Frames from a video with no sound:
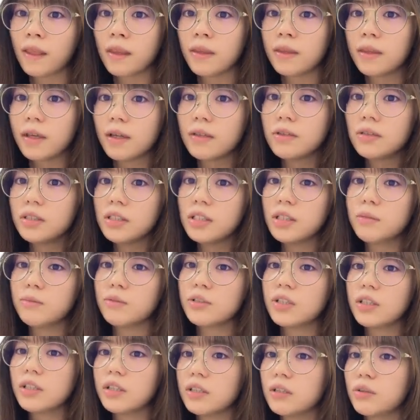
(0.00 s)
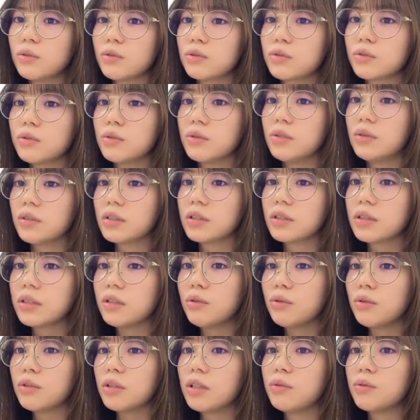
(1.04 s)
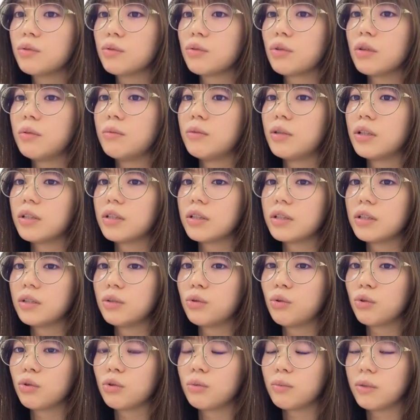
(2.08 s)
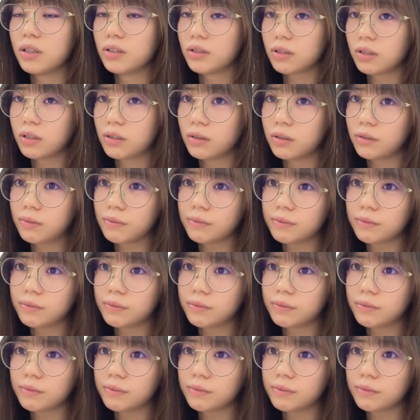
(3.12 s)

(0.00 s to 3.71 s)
逆にでもだからこそ着たことない服とかもらって着ることもあるから